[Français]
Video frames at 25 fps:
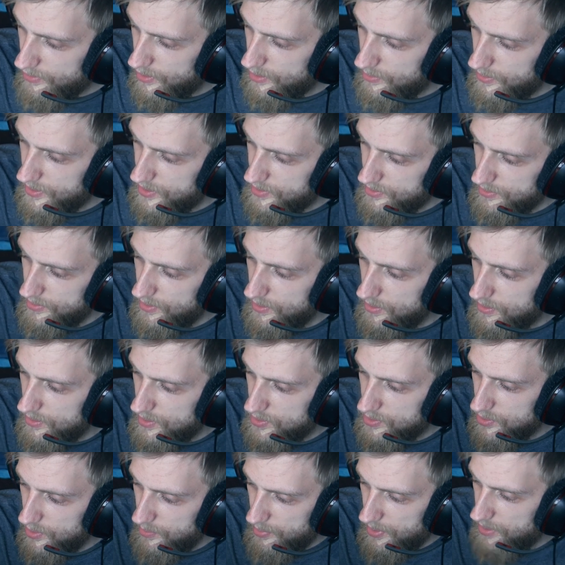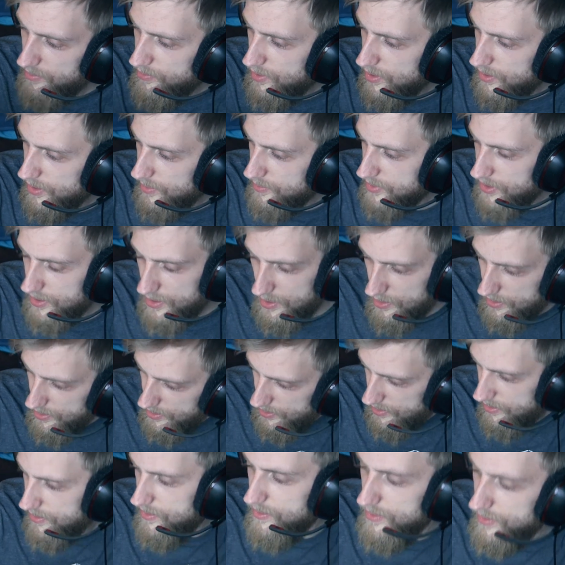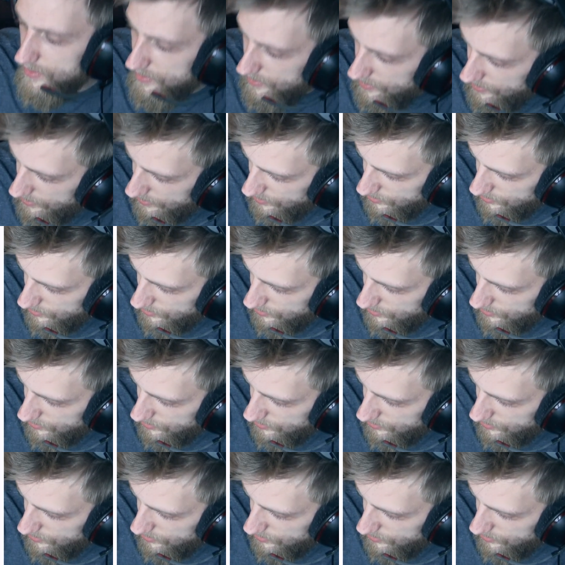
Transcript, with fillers: vol, Non, ils sont en plein vol, comme ça. D'accord.